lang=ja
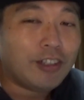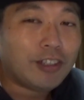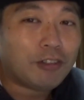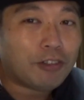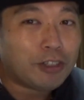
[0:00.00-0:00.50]

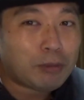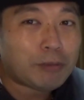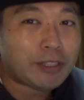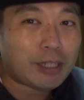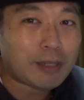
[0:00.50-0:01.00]
うんここの部
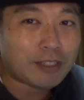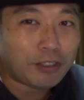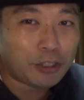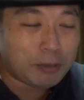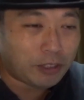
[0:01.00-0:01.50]
分でまず
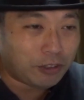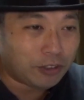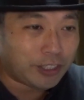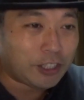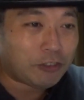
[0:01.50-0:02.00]
オルビットのこ
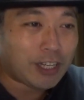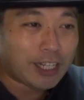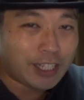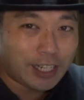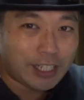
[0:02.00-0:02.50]
とちゃんと分
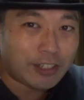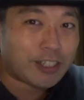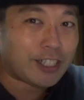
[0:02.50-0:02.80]
かってらっしゃる記